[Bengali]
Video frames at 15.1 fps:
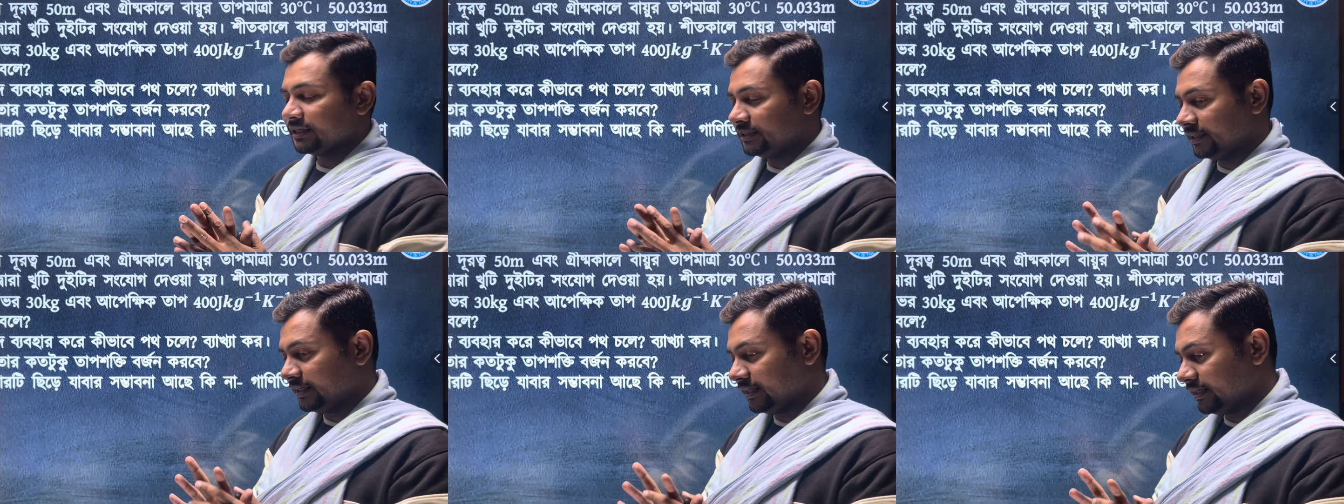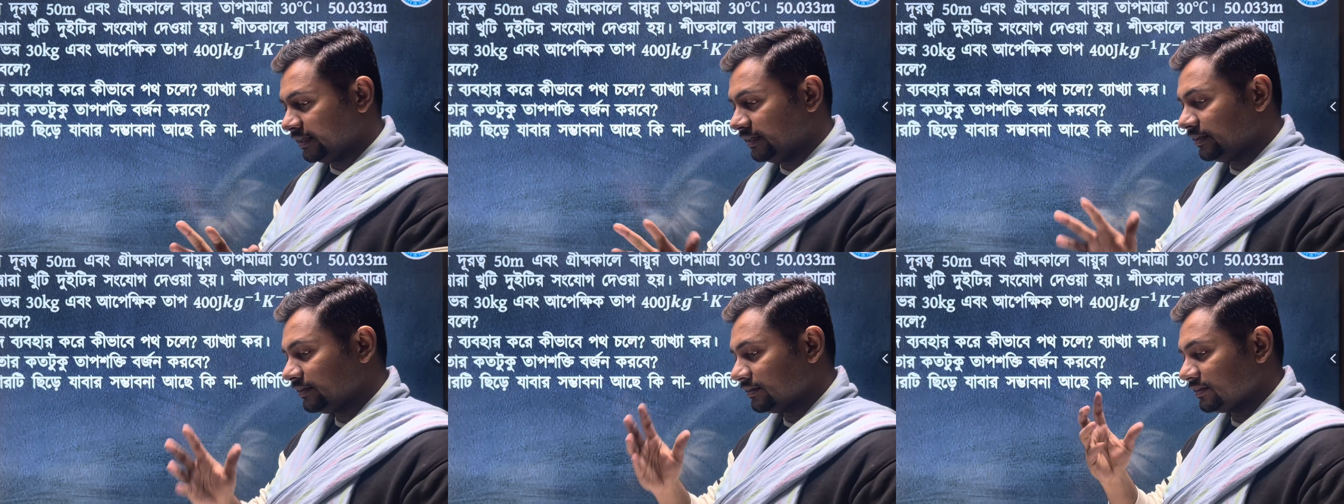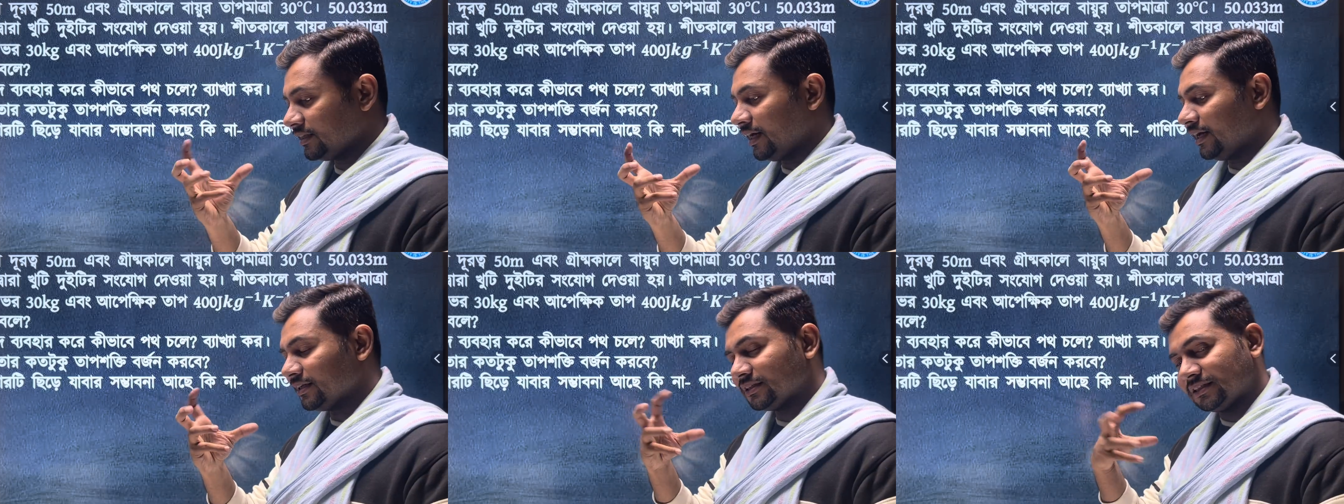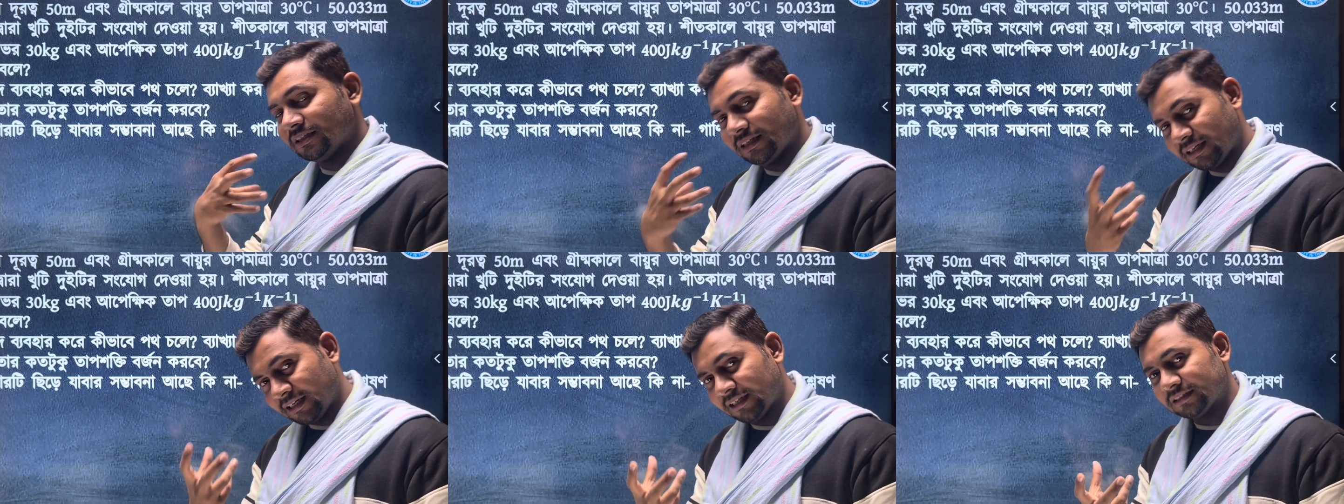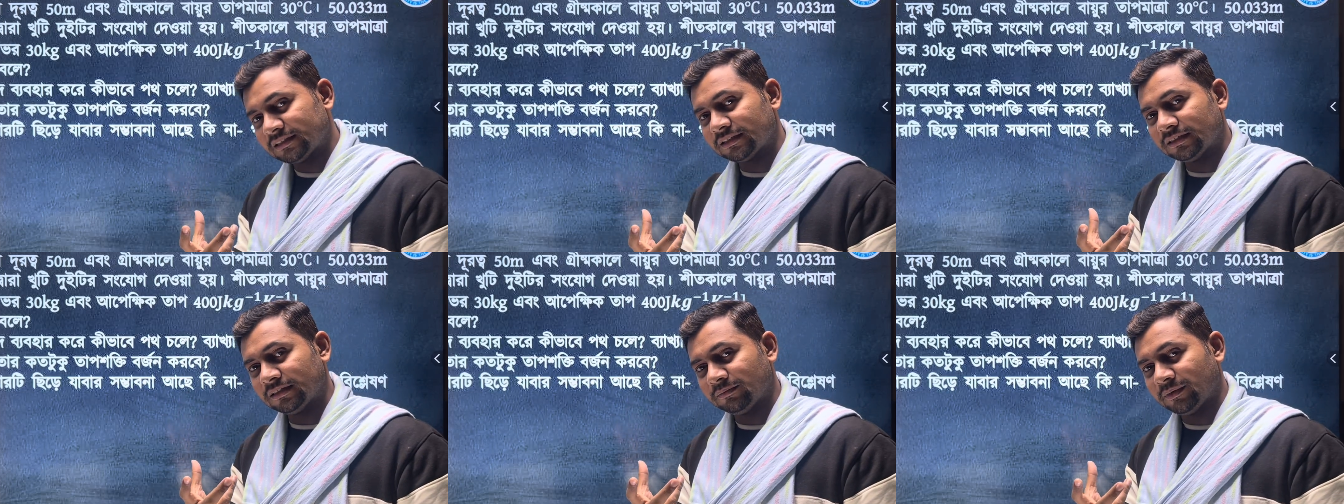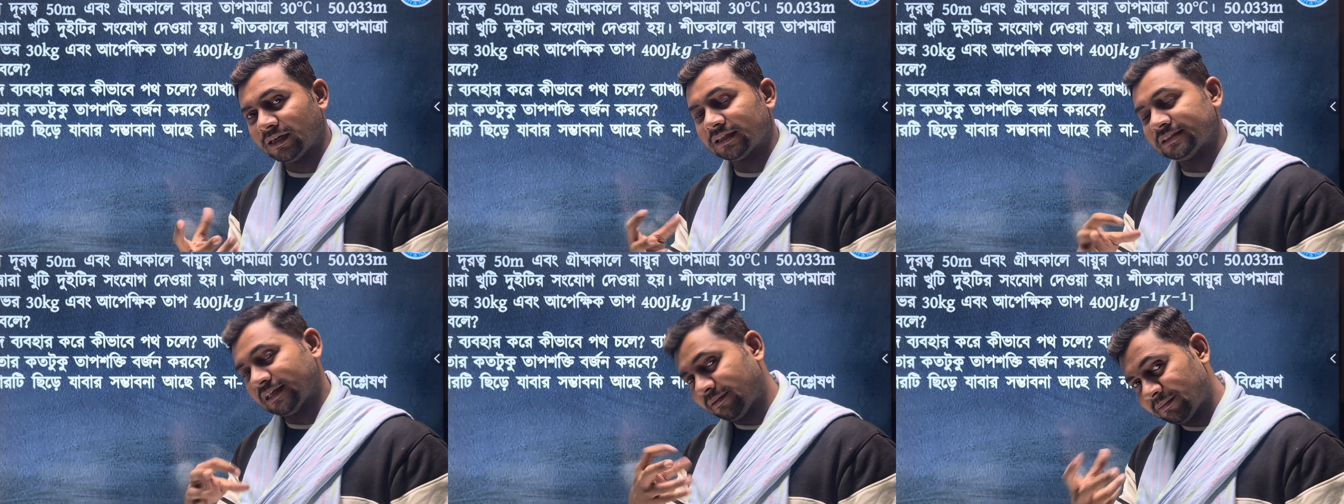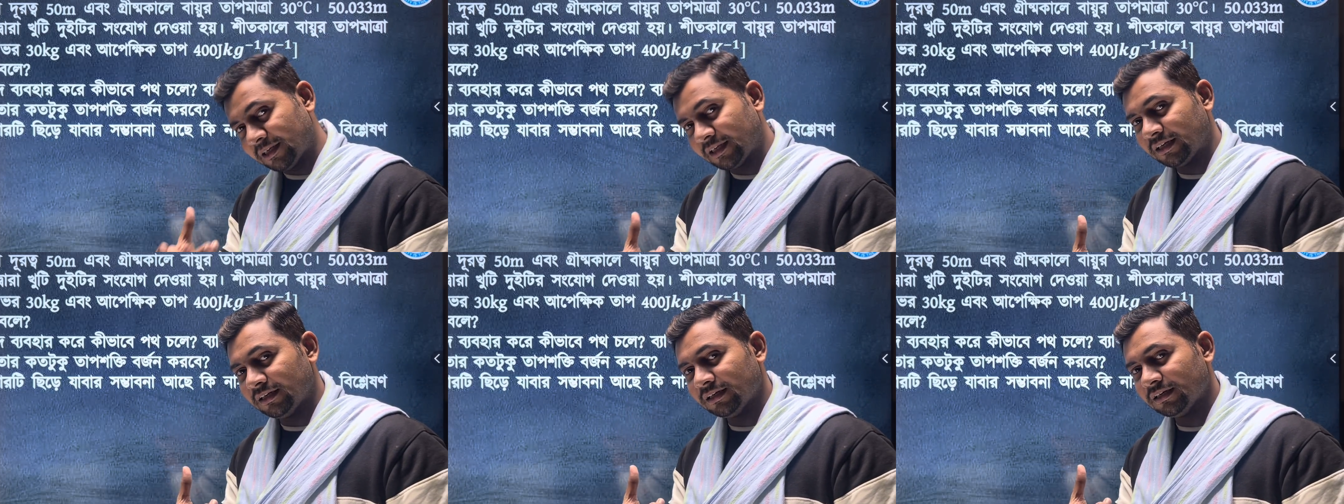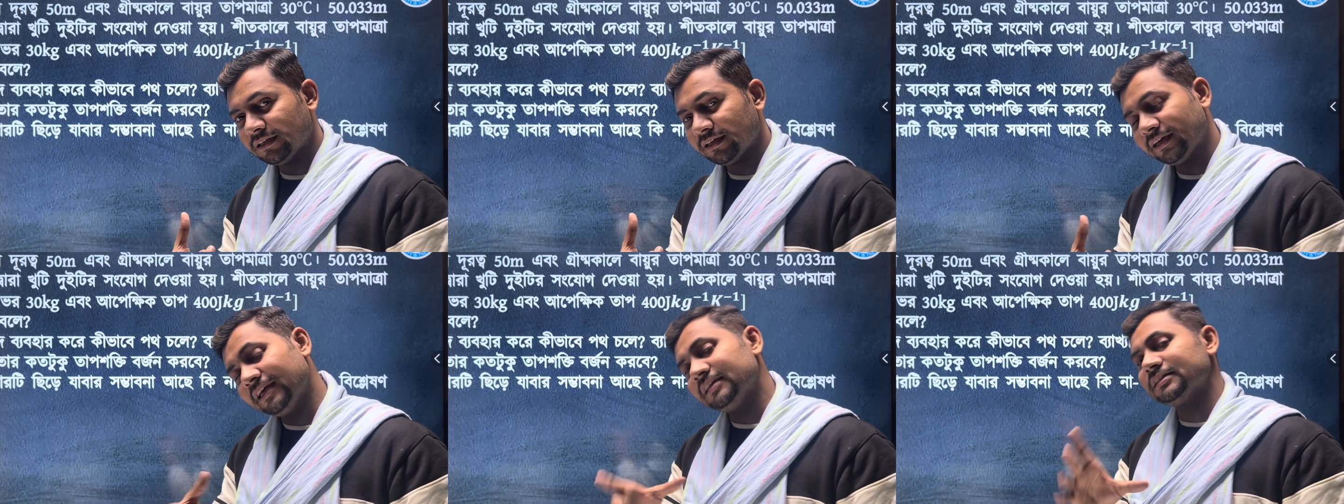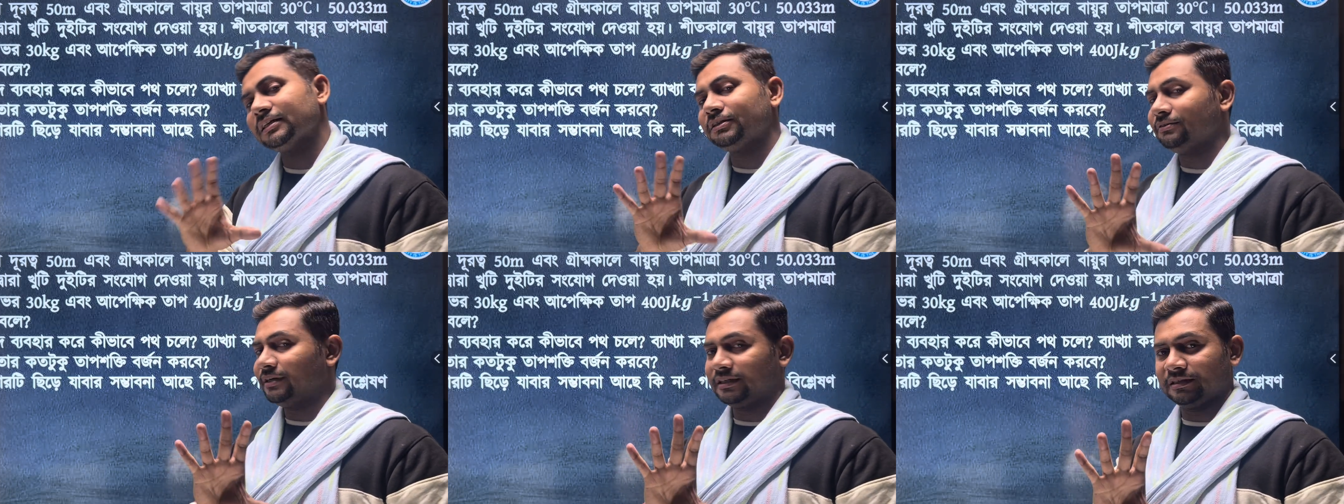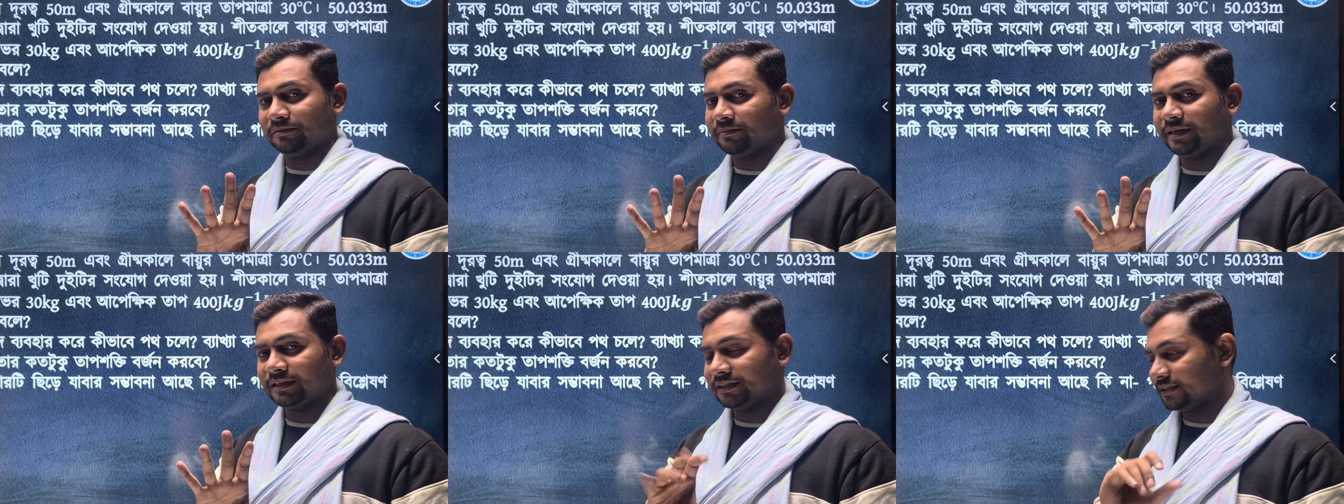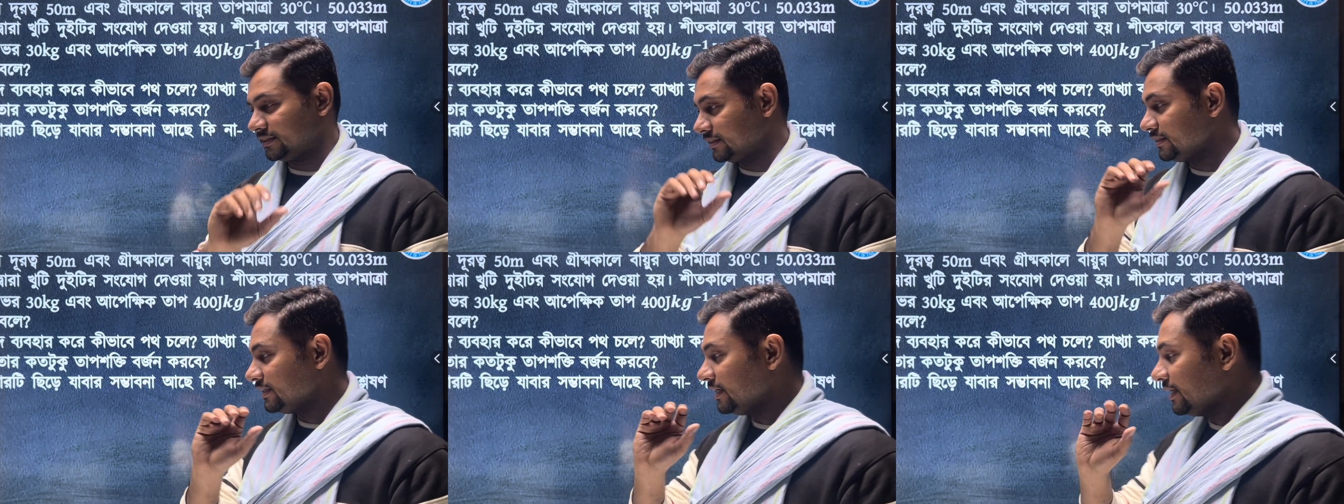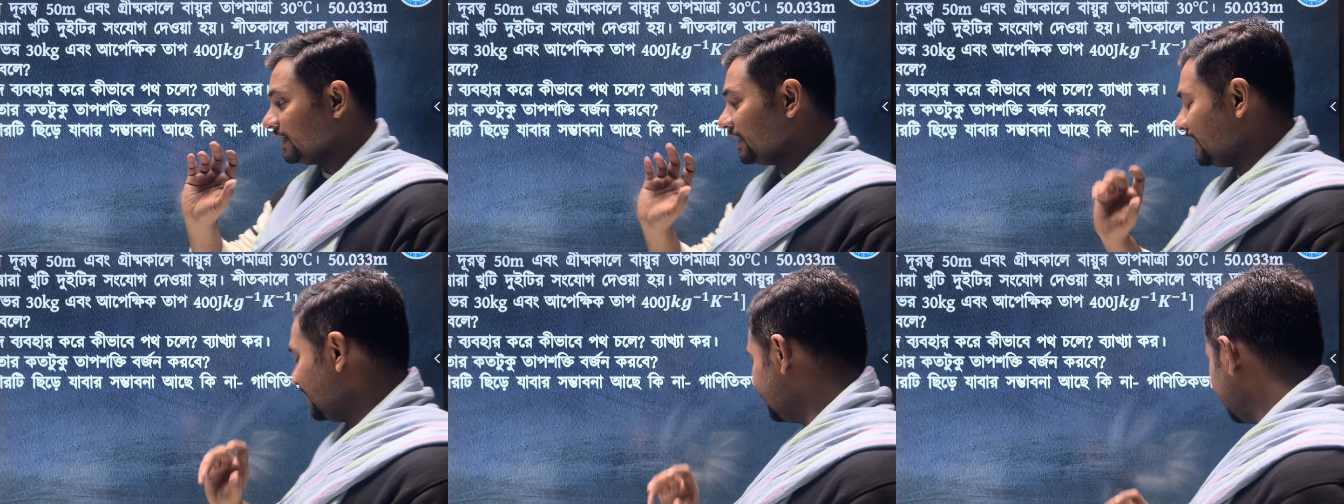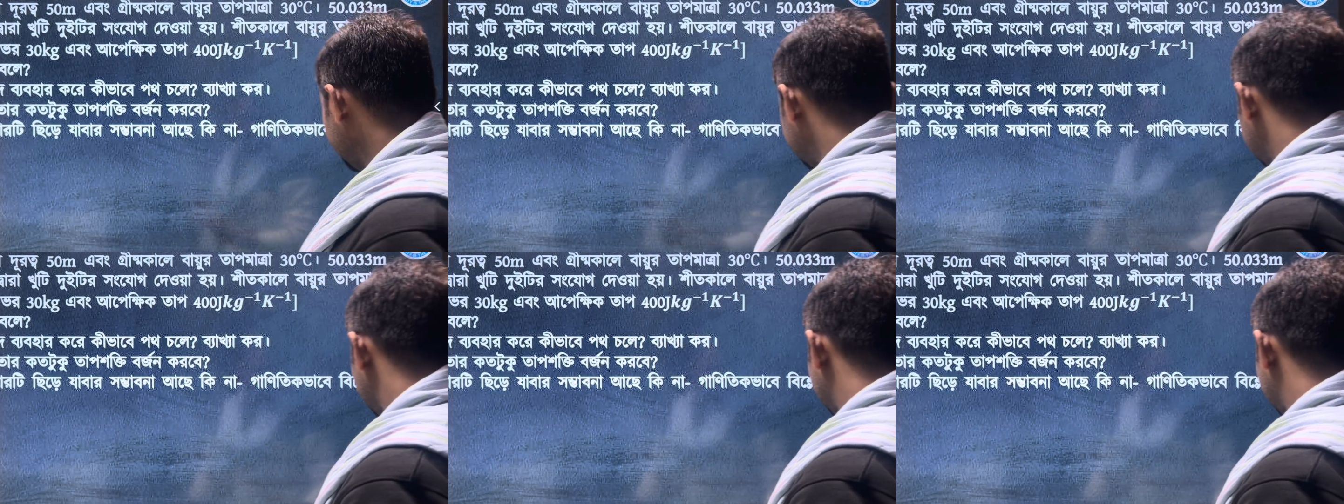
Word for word: যেখানে তার ছিঁড়ে গেছে বা যাবে কি না এই জাতীয় একটা ম্যাথ আছে এটা একটা